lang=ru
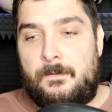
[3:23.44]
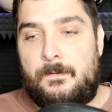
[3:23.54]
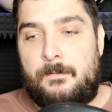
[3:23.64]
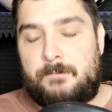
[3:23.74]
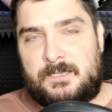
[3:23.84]

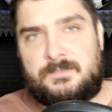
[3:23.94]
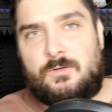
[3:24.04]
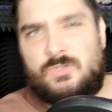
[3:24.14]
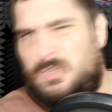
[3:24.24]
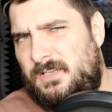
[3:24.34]
а,
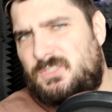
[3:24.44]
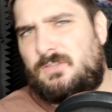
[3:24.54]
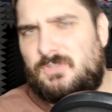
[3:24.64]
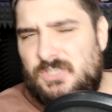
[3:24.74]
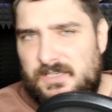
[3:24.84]
простого
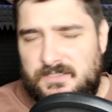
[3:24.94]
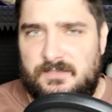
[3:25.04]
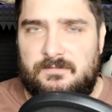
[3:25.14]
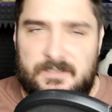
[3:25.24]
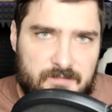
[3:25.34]
человеческого
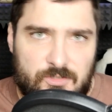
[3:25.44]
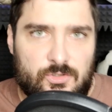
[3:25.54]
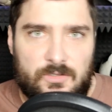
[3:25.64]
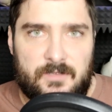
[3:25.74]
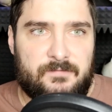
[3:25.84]
счастья в это
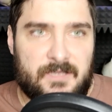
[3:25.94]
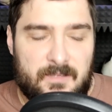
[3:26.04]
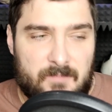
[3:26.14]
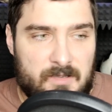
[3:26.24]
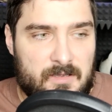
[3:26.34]
тяжелое
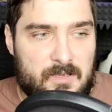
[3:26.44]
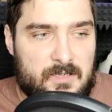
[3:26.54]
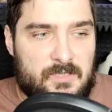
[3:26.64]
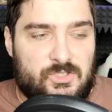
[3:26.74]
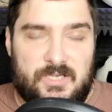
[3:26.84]
время.
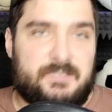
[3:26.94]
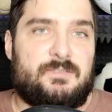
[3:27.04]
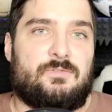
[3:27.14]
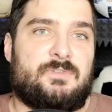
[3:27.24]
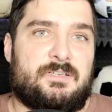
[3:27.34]

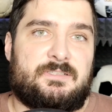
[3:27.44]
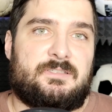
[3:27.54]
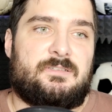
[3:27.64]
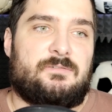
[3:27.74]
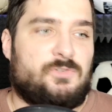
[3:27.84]
Счастья у
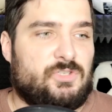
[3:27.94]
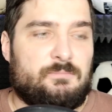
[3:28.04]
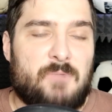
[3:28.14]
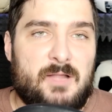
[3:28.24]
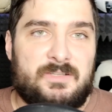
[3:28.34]
нас
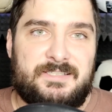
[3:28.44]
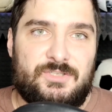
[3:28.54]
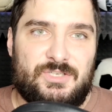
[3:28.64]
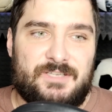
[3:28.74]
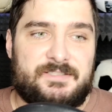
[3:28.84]
очень мало
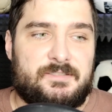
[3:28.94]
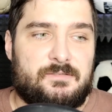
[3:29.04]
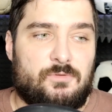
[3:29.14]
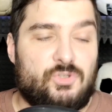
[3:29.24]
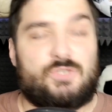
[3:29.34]

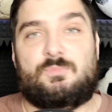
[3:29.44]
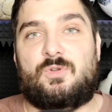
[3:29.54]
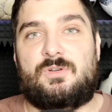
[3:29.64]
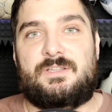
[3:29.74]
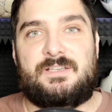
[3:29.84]
сейчас, очень
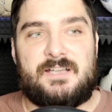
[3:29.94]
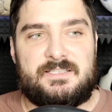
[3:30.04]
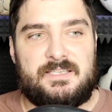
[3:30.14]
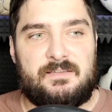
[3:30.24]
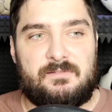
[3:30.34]
много
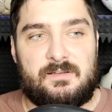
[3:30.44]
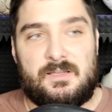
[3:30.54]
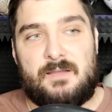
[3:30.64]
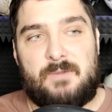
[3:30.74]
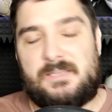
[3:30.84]
негатива,
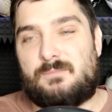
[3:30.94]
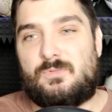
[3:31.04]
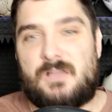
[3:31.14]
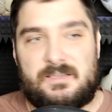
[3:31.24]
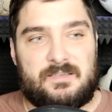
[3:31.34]

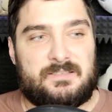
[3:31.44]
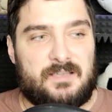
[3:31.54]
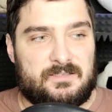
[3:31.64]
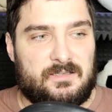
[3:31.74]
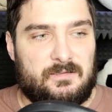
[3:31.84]
поэтому, как я
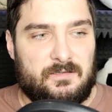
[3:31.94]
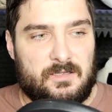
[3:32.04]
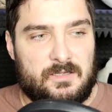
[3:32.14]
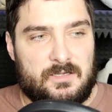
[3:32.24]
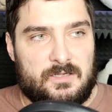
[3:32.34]
сказал,
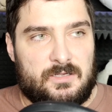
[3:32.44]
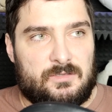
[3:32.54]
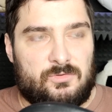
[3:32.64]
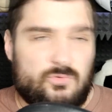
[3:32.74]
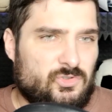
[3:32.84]

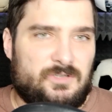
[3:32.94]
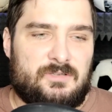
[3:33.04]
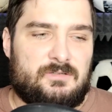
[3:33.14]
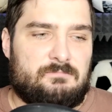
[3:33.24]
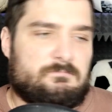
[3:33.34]

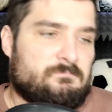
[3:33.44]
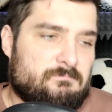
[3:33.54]
нужно